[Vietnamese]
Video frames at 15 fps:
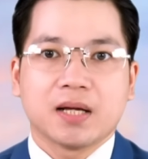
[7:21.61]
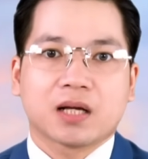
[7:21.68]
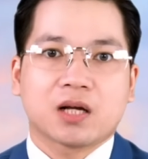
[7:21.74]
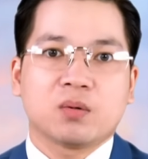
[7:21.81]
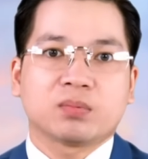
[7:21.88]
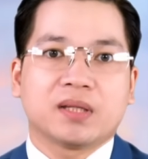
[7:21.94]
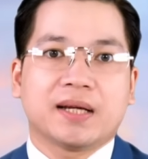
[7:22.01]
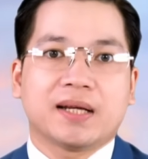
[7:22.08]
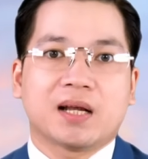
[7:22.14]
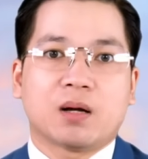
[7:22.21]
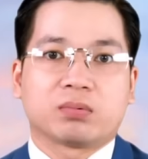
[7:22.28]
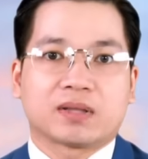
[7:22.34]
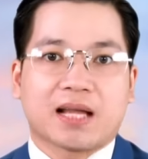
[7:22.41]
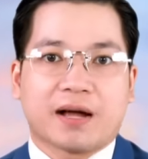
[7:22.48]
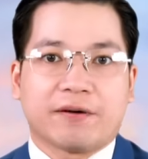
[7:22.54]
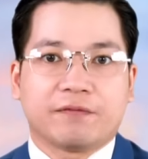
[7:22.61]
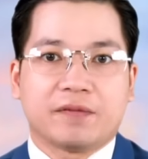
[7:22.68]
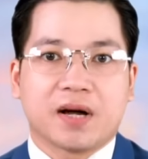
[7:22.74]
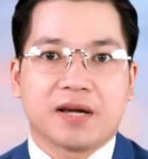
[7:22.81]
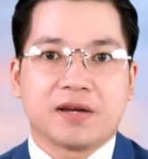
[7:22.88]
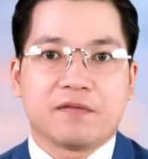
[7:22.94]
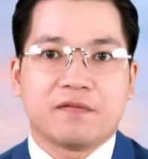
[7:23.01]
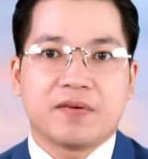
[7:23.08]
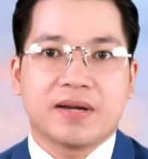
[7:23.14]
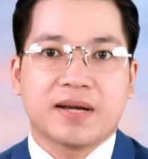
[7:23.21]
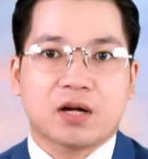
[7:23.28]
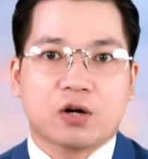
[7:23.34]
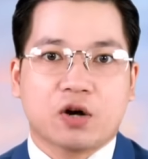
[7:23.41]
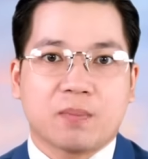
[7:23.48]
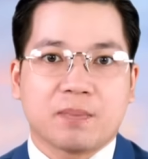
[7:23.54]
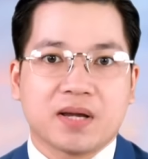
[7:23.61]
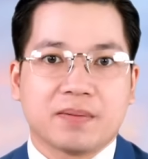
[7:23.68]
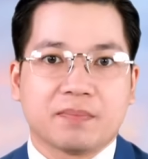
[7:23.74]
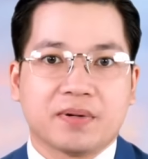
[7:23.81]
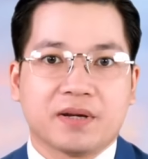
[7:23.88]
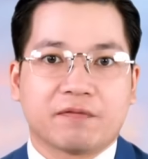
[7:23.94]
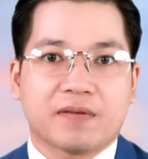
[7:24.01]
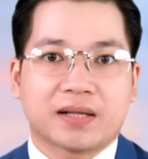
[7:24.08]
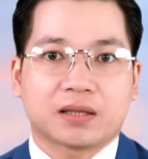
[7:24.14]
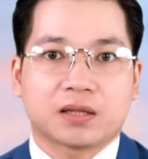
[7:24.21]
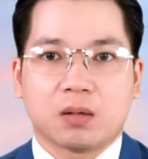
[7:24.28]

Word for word: công ty đồng tả phời Vinacomin bị phạt